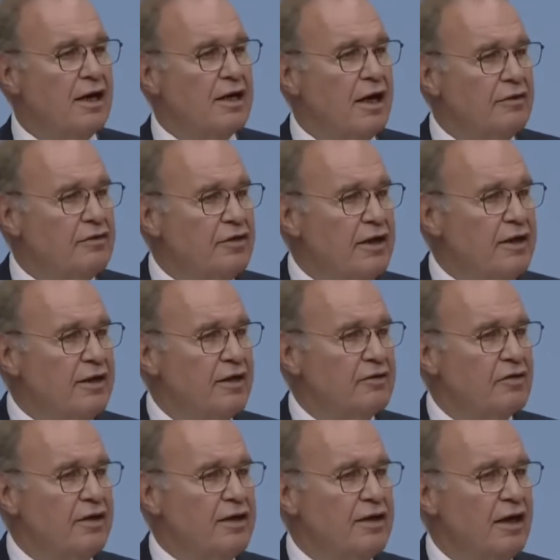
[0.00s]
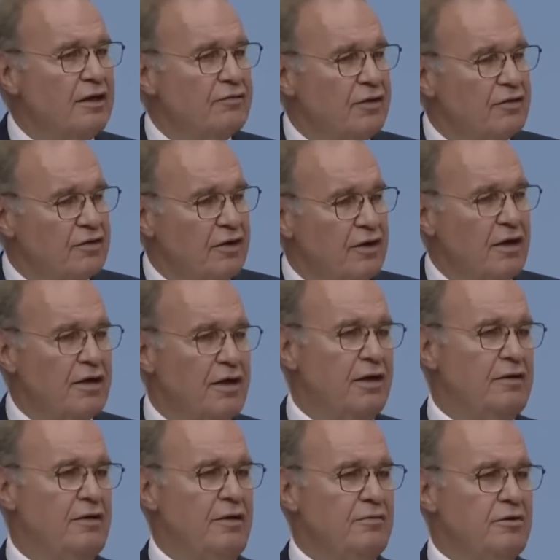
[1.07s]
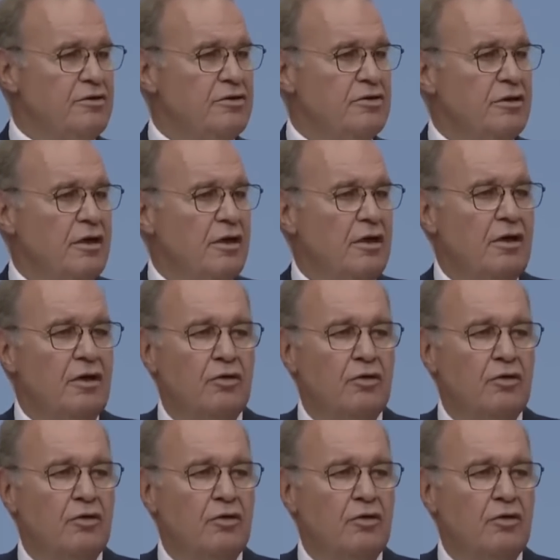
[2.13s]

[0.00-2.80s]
Liyakat yerine tarikat ve sadakat demiş.